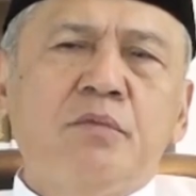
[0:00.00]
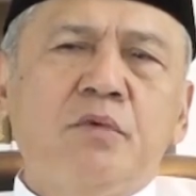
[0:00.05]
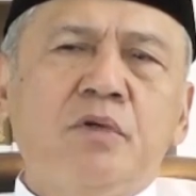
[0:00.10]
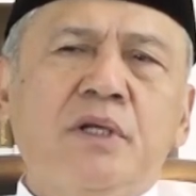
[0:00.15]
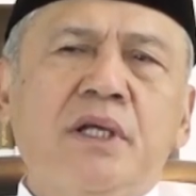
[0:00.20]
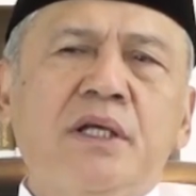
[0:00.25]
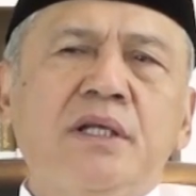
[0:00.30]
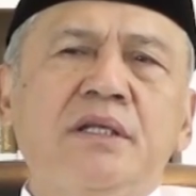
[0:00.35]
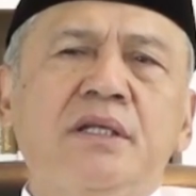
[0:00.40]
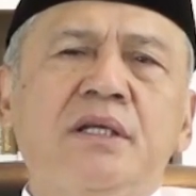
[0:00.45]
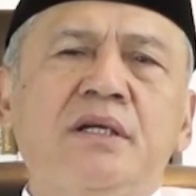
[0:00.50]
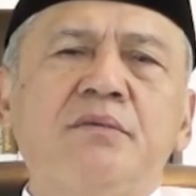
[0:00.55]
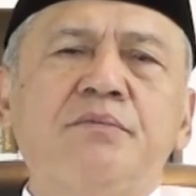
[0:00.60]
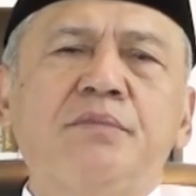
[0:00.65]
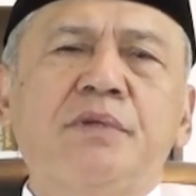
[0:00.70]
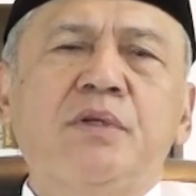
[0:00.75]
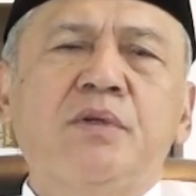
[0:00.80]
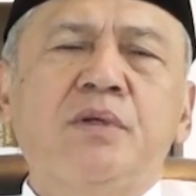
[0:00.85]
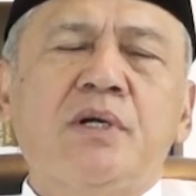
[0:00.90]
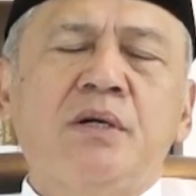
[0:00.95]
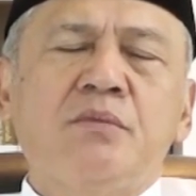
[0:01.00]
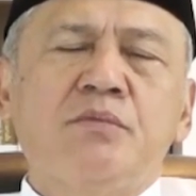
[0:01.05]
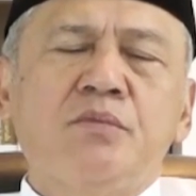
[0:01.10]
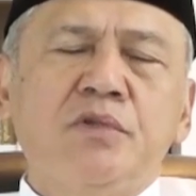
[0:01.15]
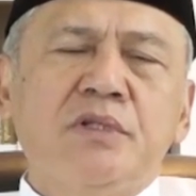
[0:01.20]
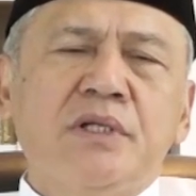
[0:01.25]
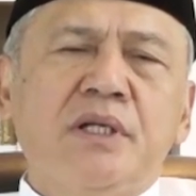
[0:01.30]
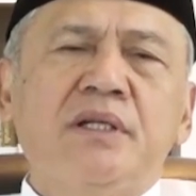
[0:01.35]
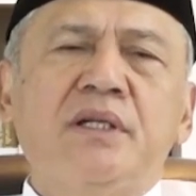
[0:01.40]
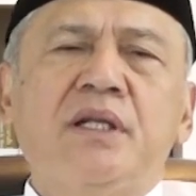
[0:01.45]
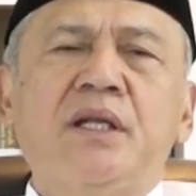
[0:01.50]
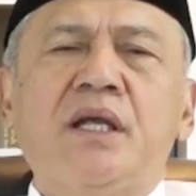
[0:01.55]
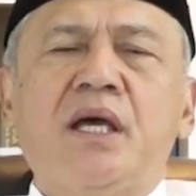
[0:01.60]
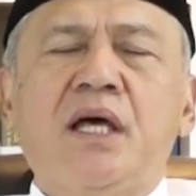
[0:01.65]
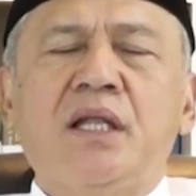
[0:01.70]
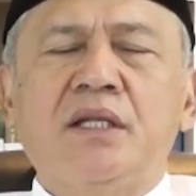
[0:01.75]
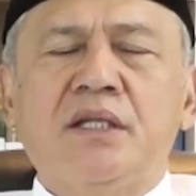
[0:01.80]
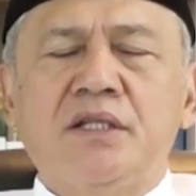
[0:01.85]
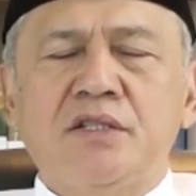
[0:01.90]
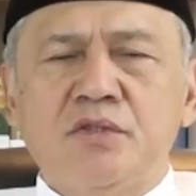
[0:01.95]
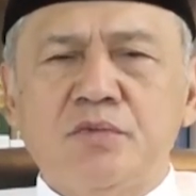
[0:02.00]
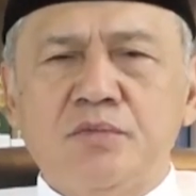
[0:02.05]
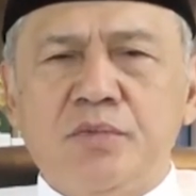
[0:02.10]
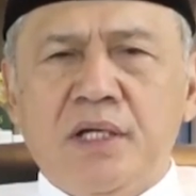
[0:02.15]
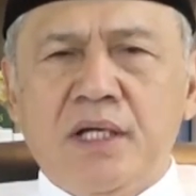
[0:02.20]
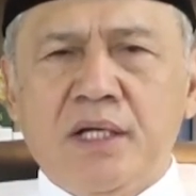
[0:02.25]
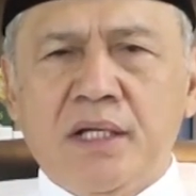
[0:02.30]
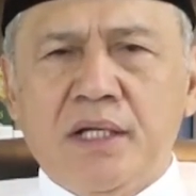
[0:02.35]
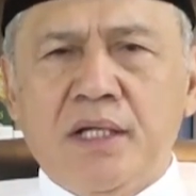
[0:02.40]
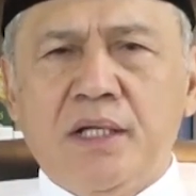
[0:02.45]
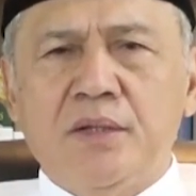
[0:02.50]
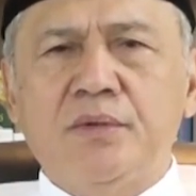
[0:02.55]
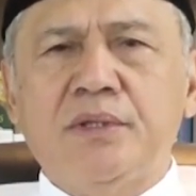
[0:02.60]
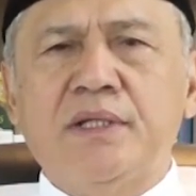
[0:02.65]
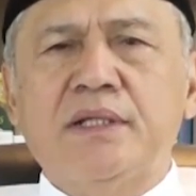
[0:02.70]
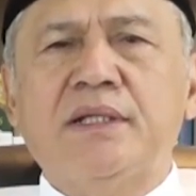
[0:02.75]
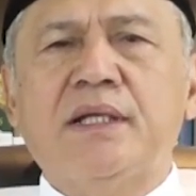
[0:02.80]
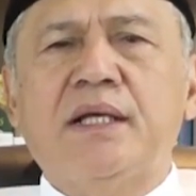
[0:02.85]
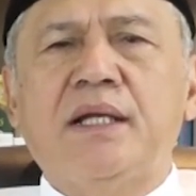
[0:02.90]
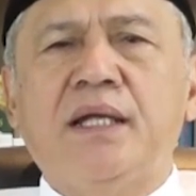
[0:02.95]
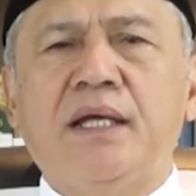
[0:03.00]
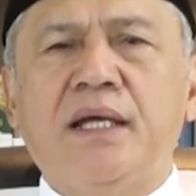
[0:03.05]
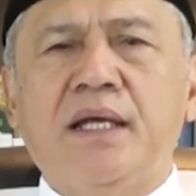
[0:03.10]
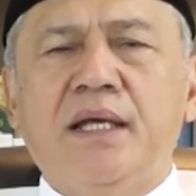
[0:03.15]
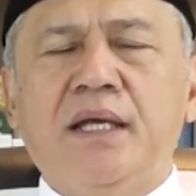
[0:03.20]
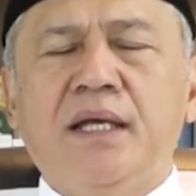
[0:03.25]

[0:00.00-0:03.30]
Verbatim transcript: bulan yang penuh ampunan dari Allah Subhanahu wa taala.